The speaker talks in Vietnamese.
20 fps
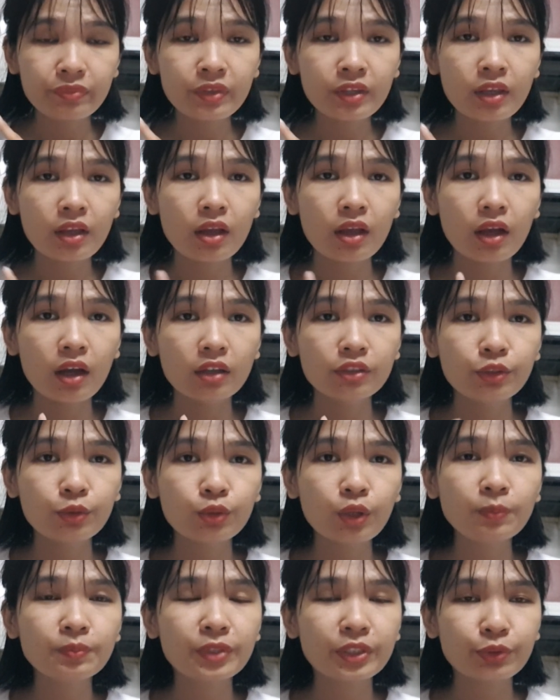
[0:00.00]
uh,
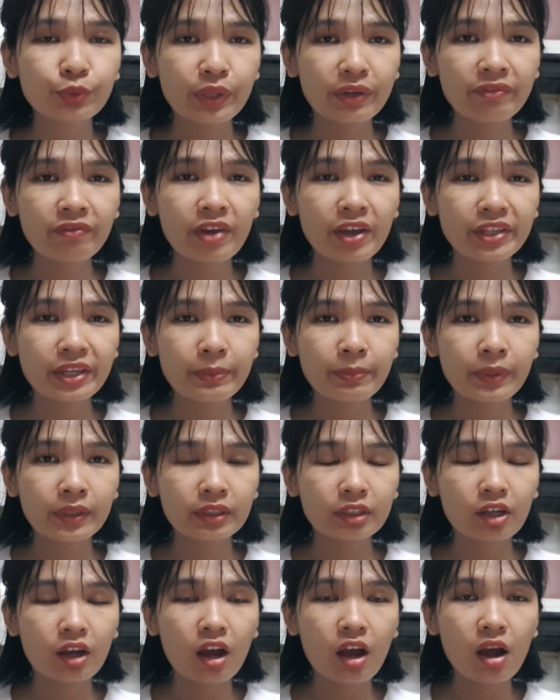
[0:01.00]
YouTube chỉ chuyển về cho
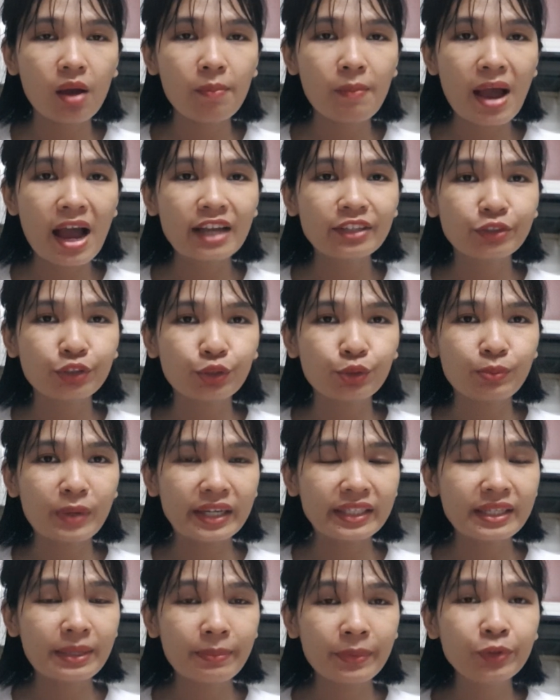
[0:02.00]
mình có ba triệu bảy
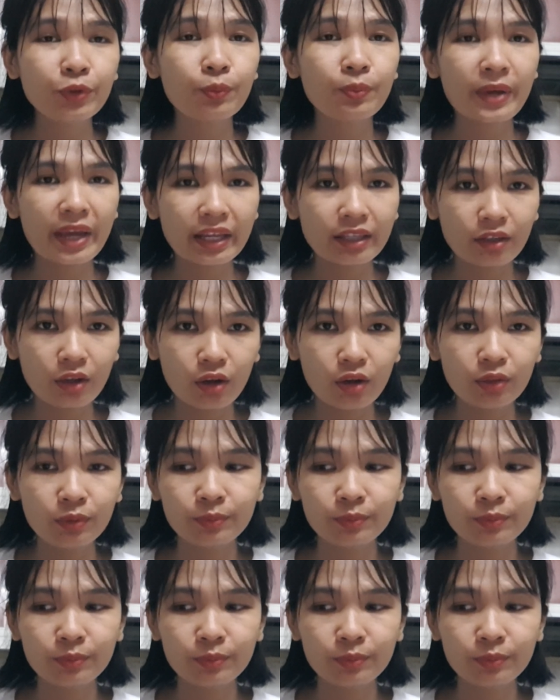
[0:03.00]
trăm mấy chục ngàn thôi